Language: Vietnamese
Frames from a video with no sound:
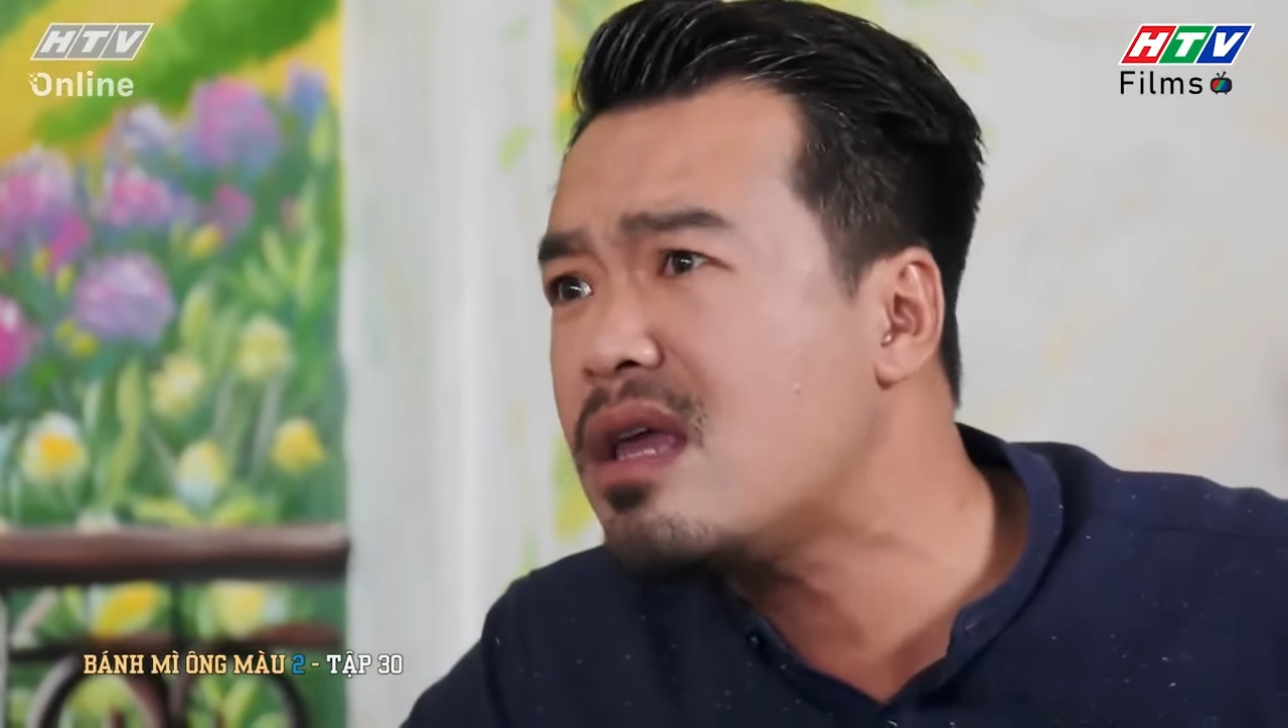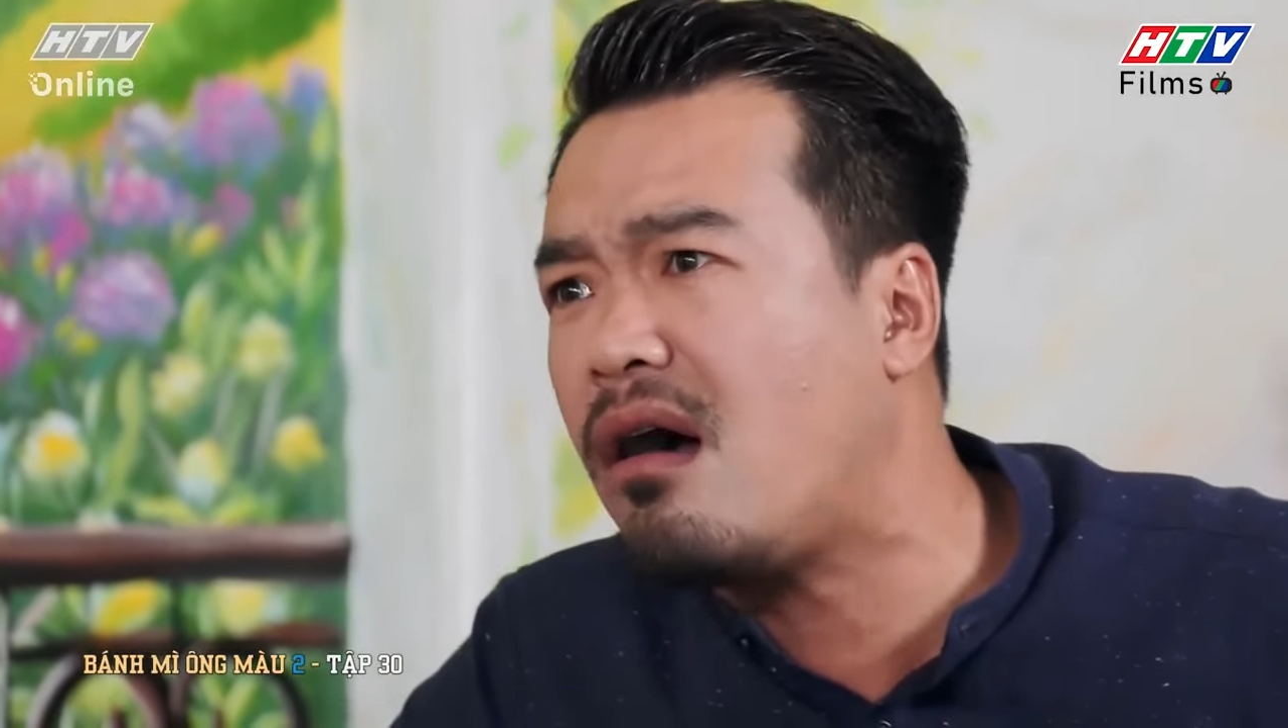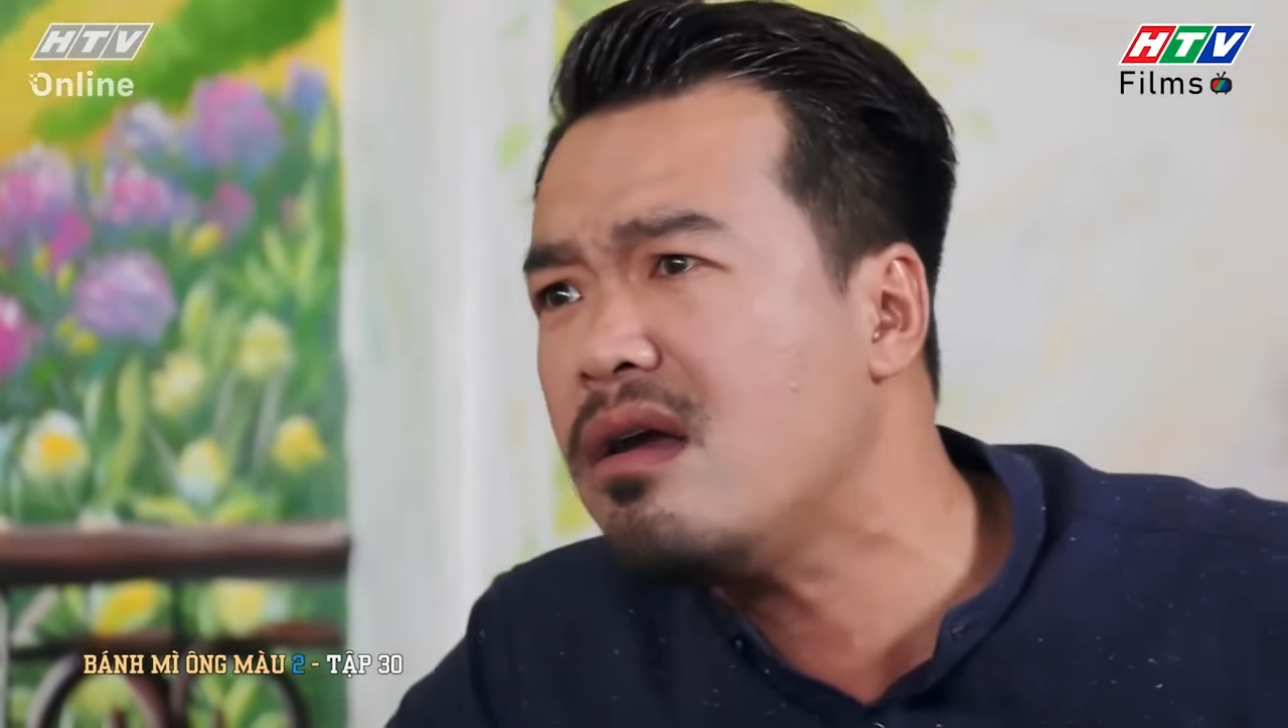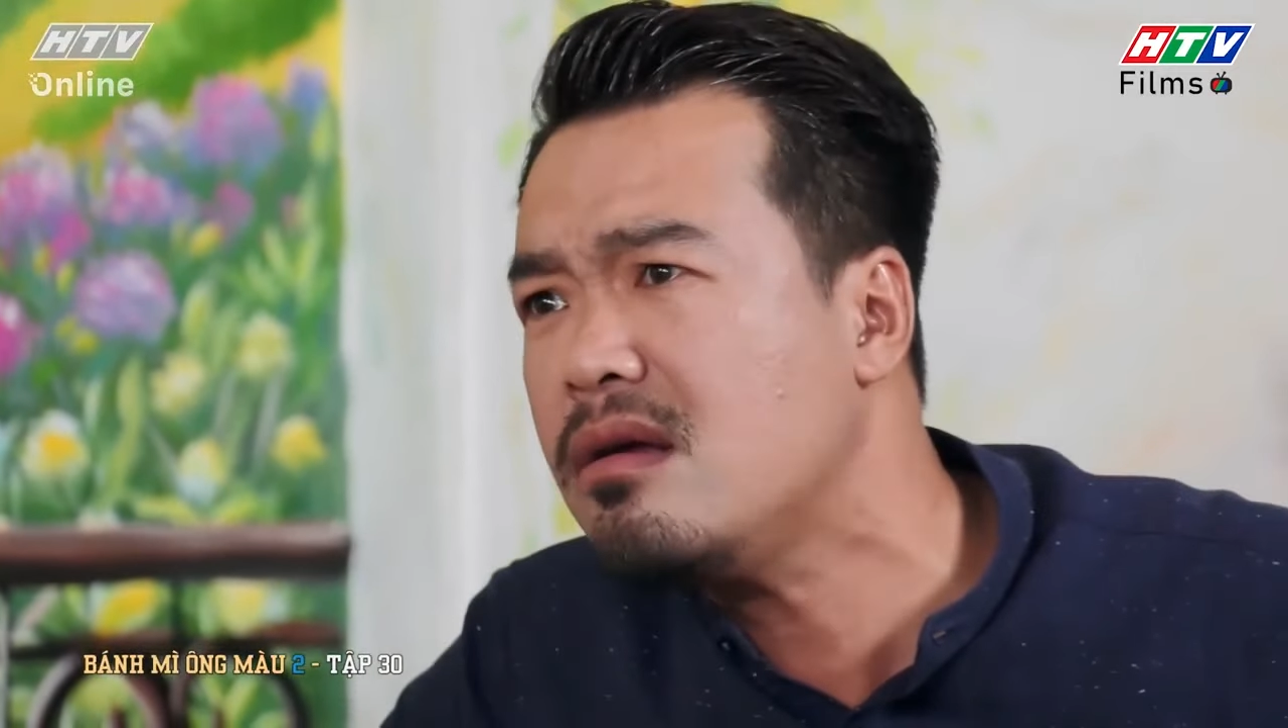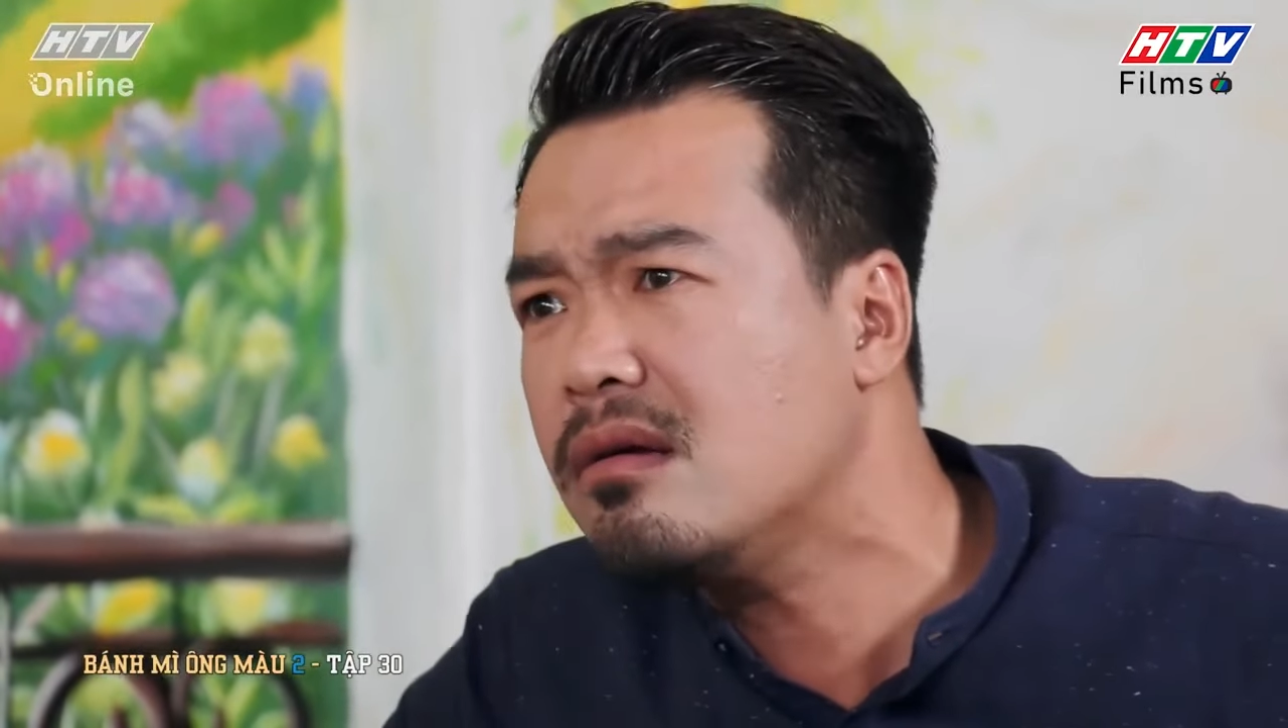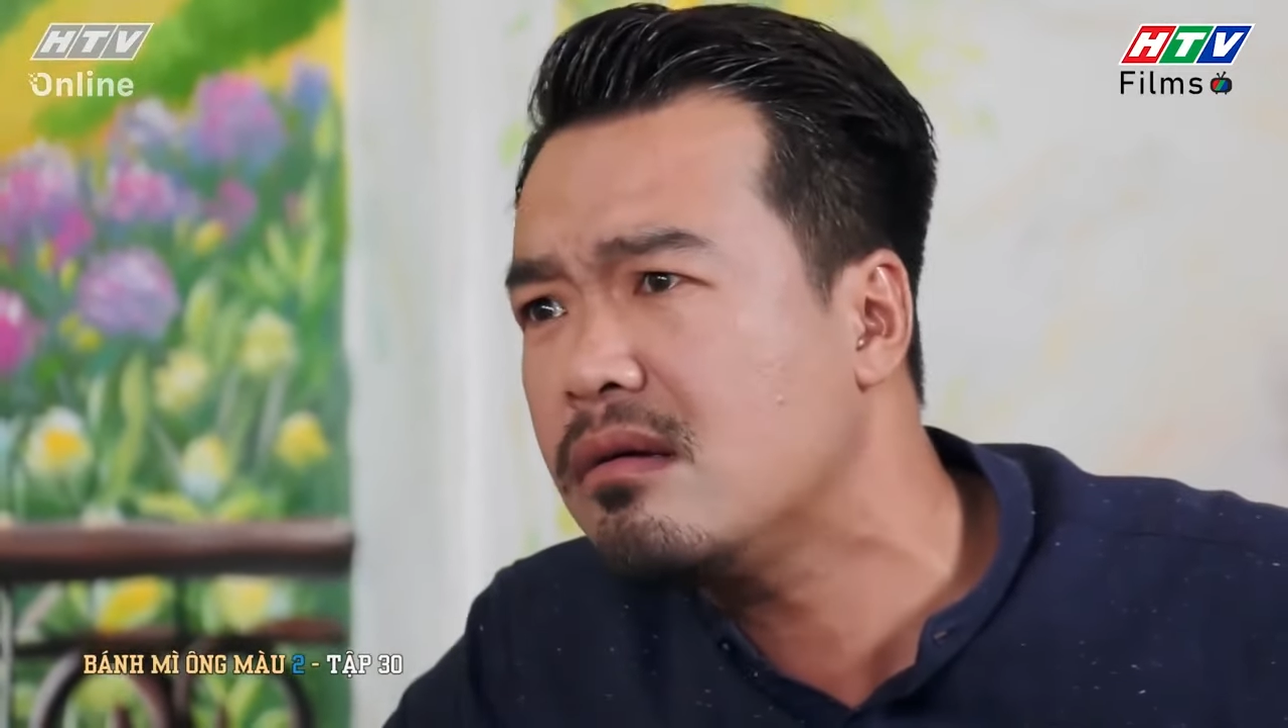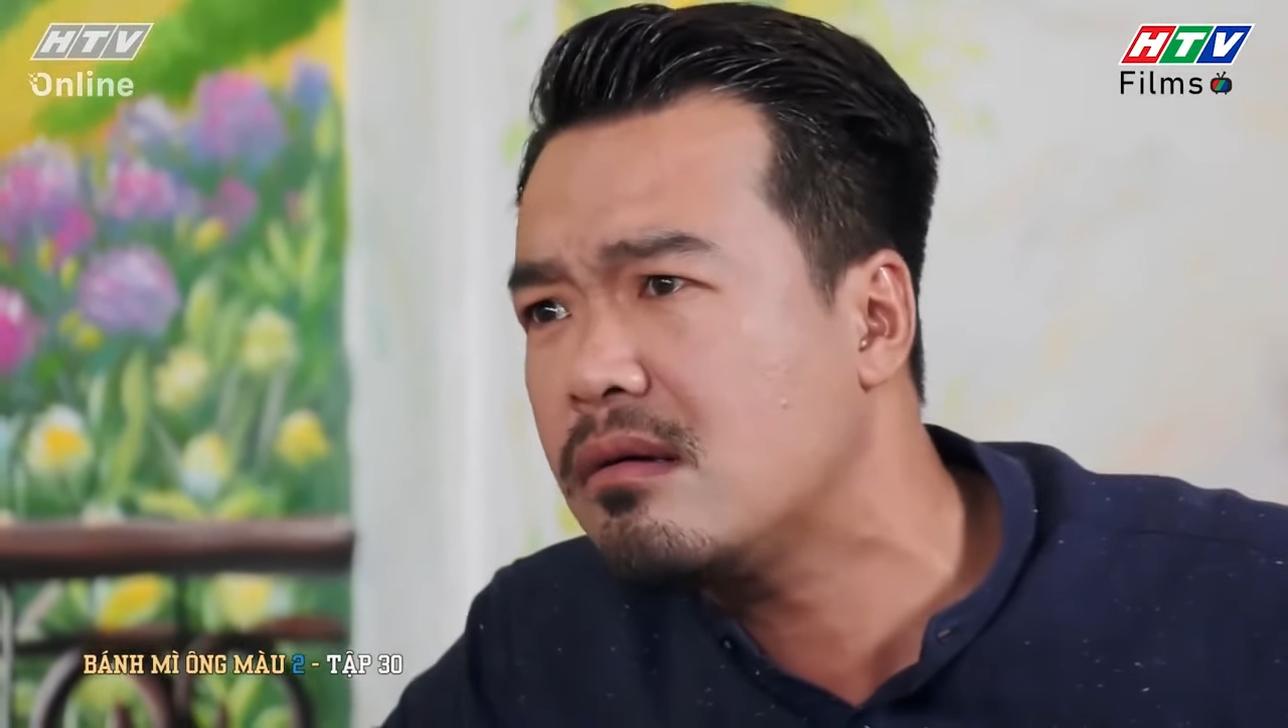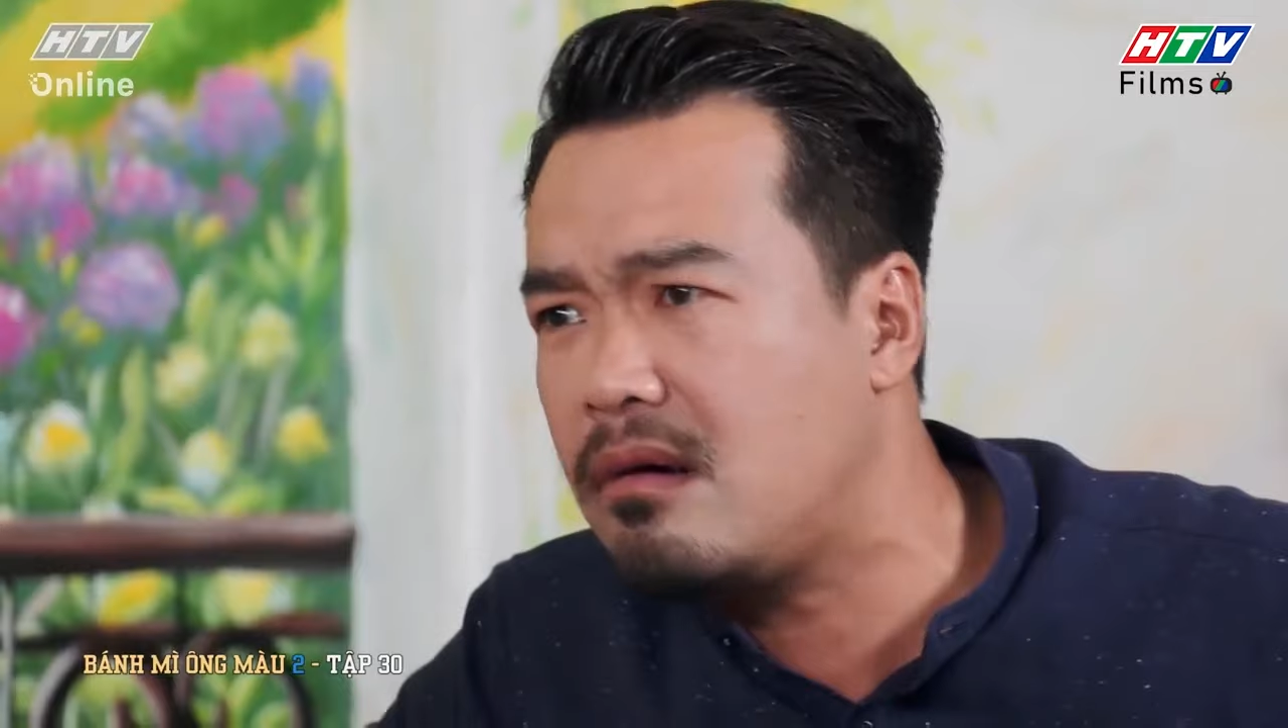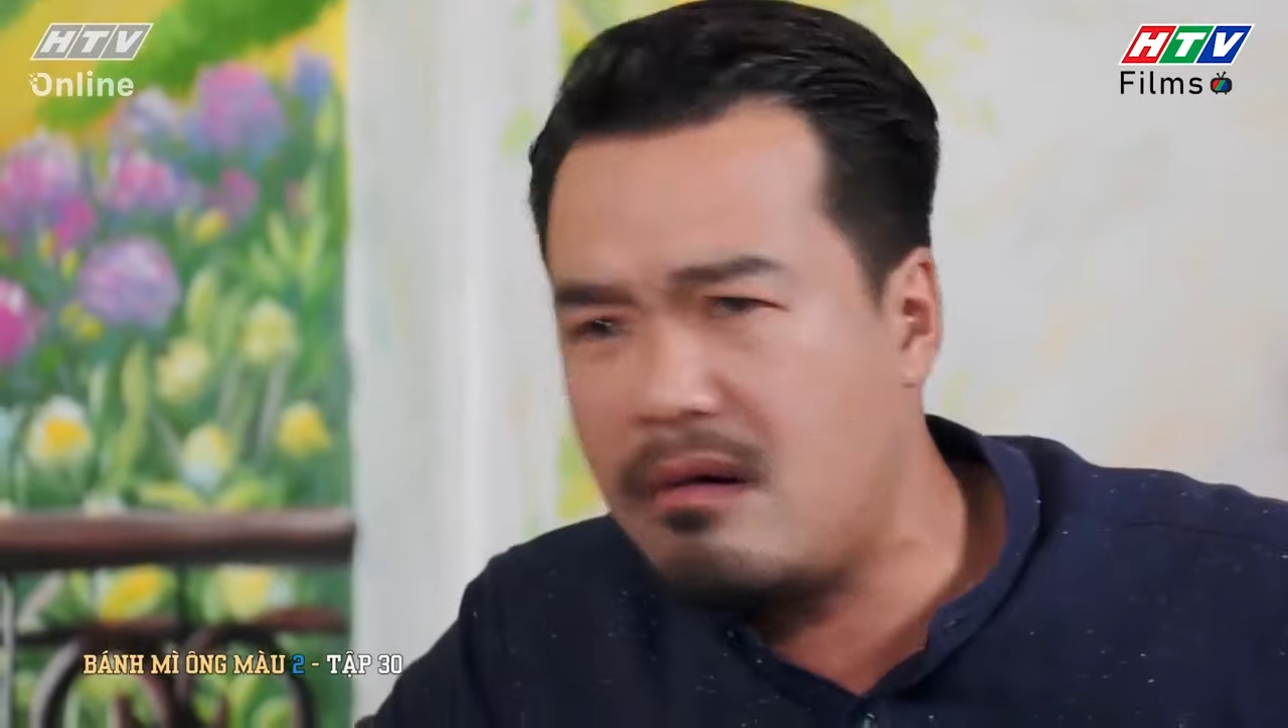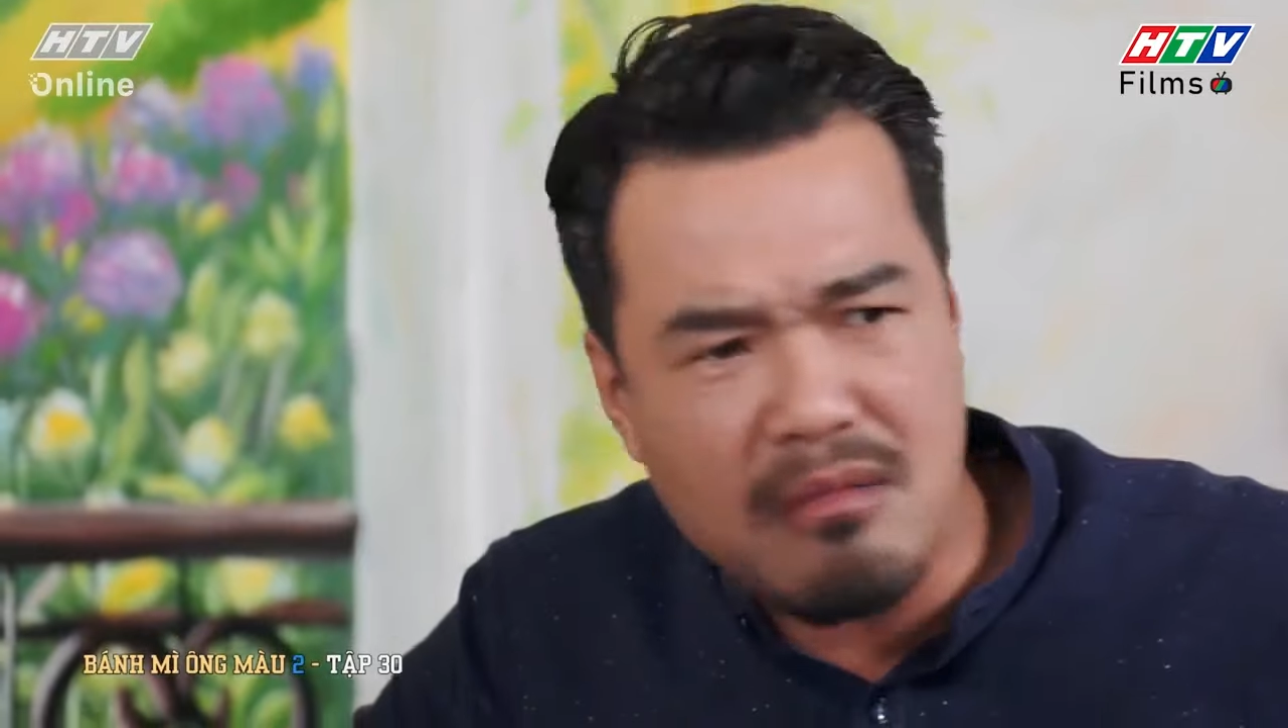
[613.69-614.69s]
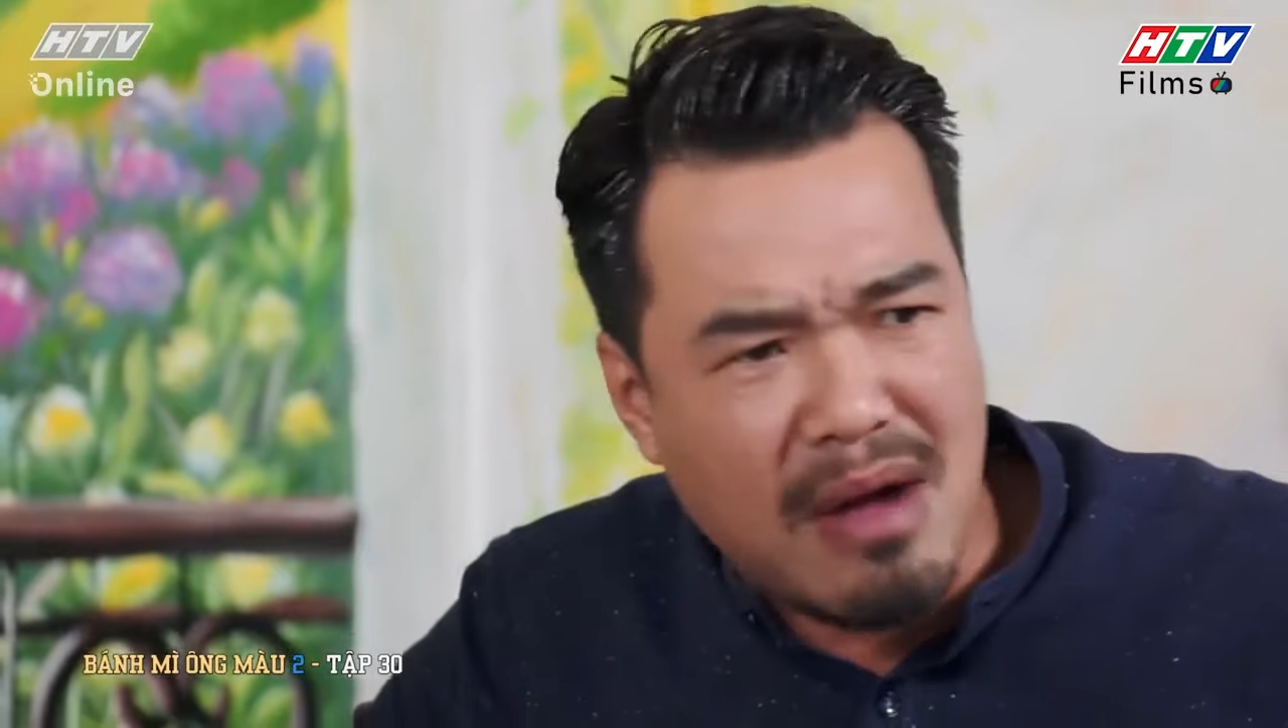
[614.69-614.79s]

giỏi Dạ Ổn dạ.